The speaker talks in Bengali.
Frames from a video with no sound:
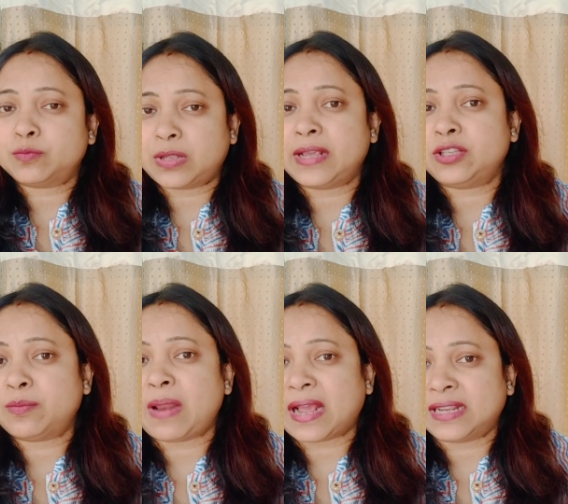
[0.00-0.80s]
এই যে
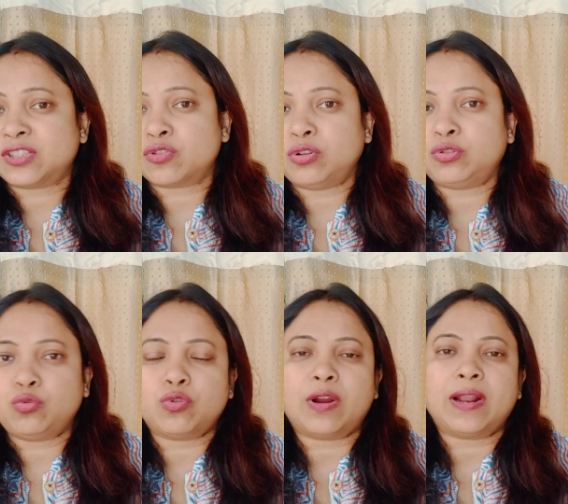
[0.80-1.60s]
ব্ল্যাকহেডসগুলো
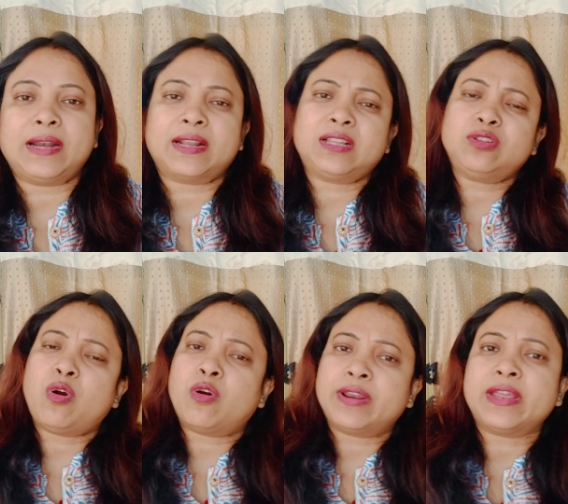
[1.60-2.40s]
দূর করা এটা কিন্তু
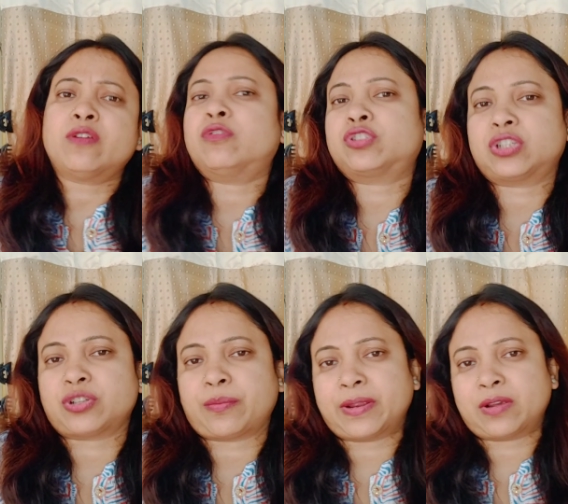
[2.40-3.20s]
অনেক খরচা
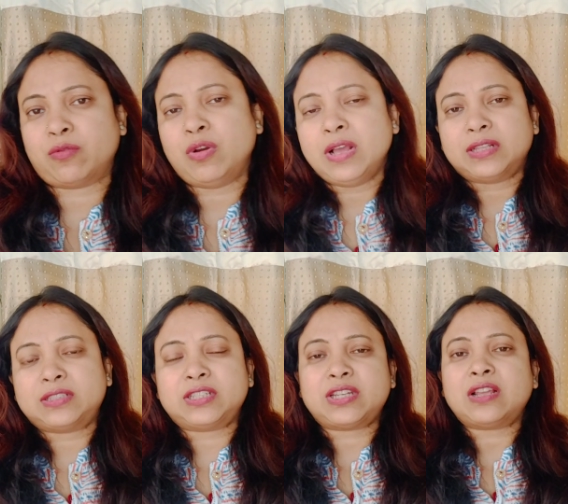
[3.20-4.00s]
সাপেক্ষ
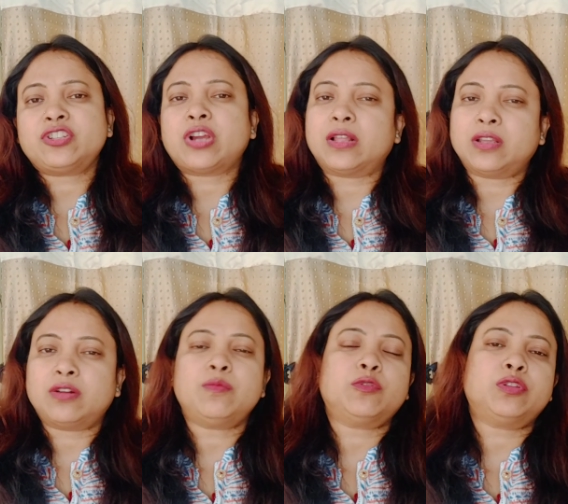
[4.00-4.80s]
যেটা
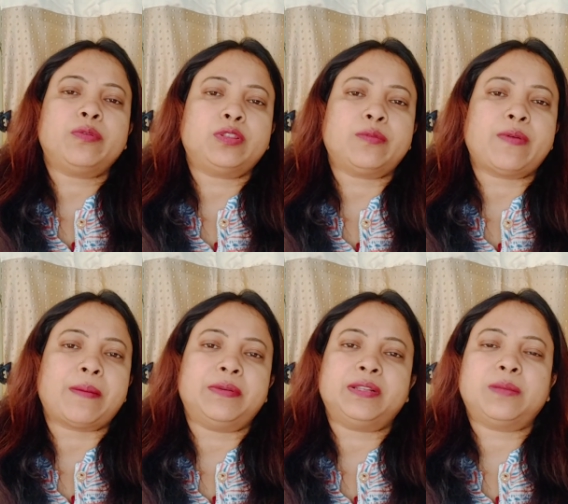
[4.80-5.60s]
সাধারণ মধ্যবিত্ত
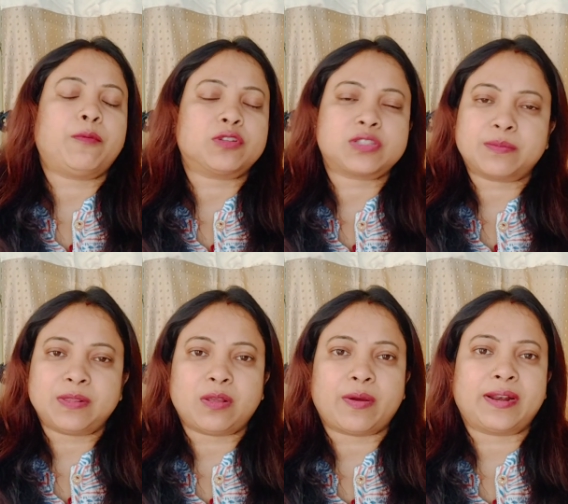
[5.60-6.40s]
ফ্যামিলিতে পসিবল
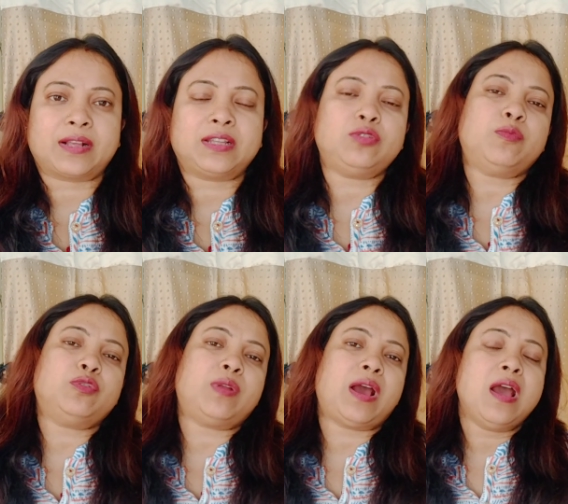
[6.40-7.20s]
হয় না কিন্তু
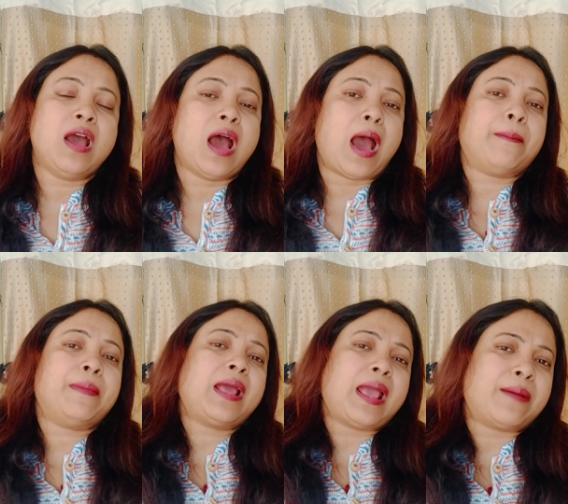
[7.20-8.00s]
বন্ধুরা
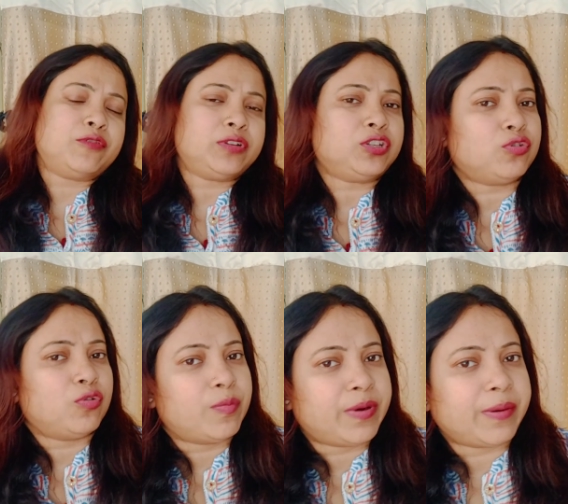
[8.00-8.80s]
আমরা এমন কিছু কিছু
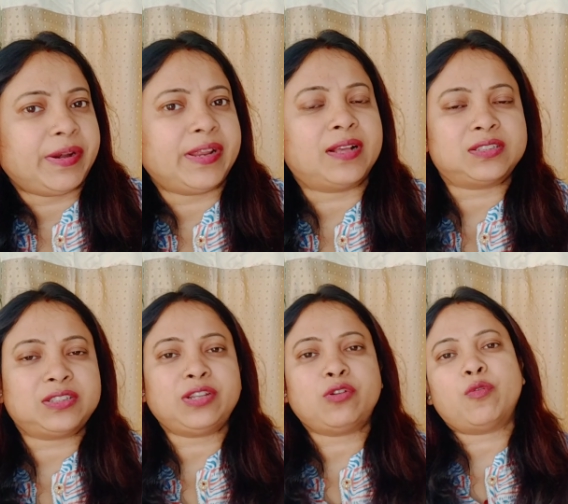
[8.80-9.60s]
হোম রেমেডি আছে
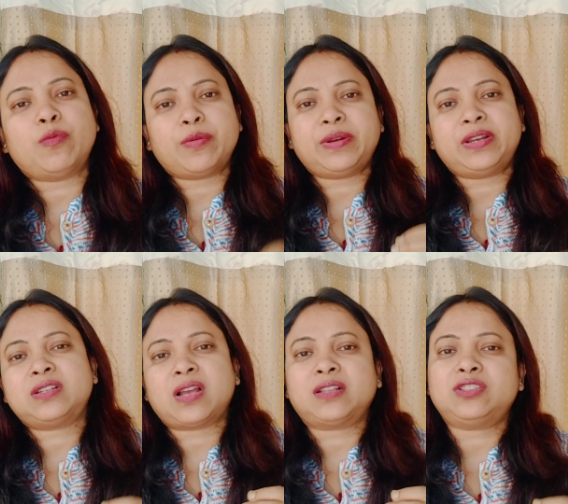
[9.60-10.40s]
সেই হোম রেমেডির
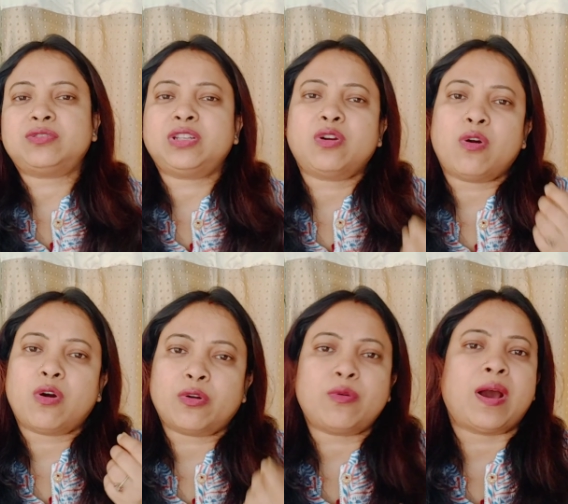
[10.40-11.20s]
সাহায্যে যদি
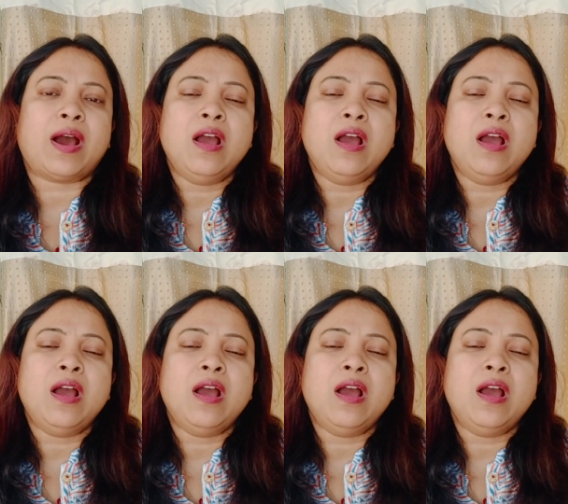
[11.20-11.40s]
ঘরোয়া